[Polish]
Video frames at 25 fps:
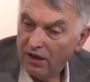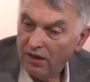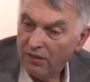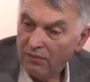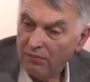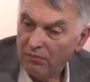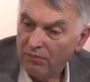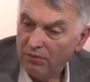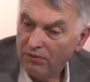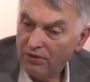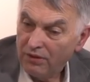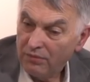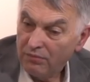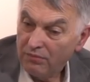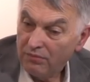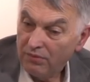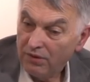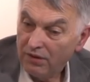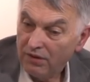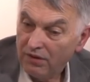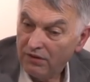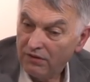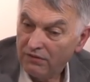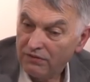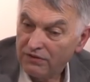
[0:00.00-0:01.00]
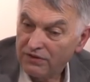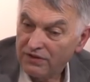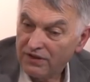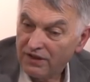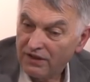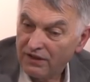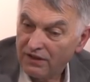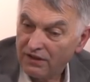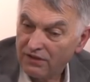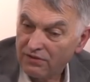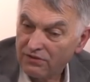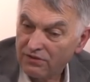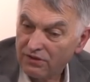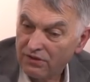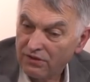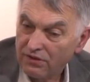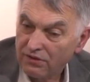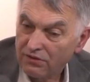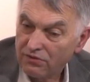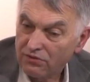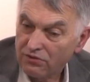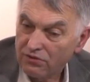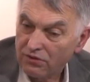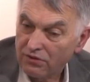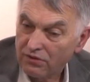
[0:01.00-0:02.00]
byłem w Stanach
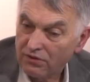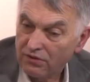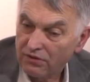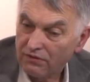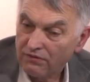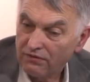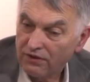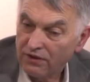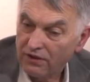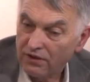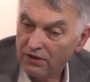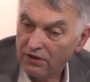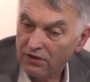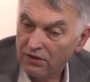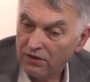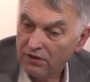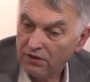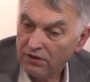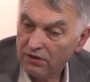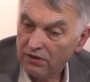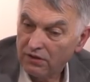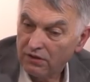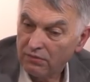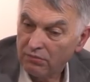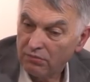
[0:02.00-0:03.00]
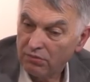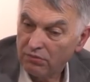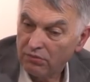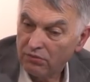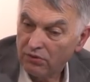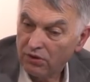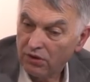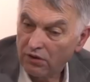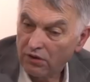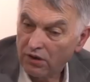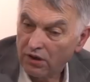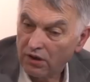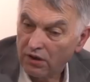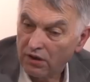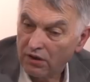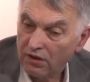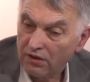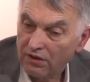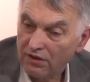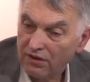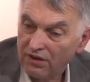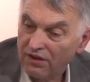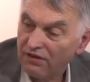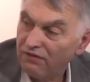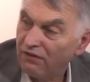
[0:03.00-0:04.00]
Zjednoczonych wtedy, to był rok
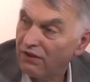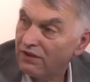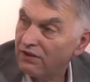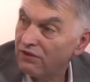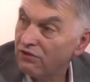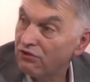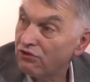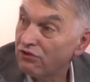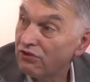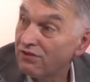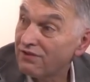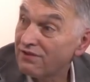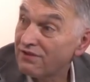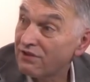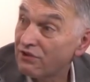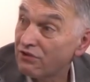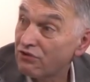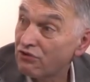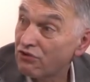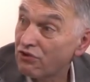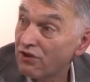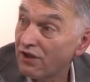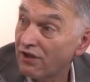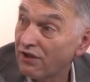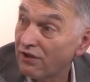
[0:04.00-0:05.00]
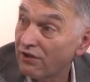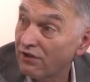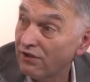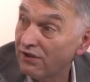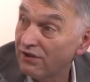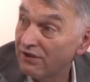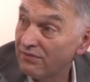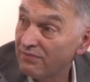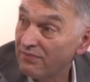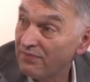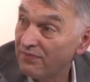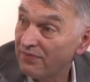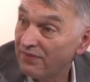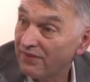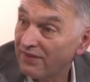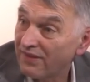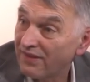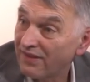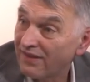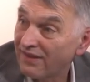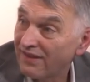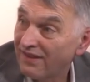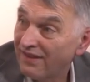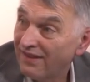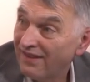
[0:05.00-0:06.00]
2004. Mm
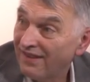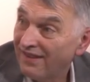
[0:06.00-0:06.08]
-hmm.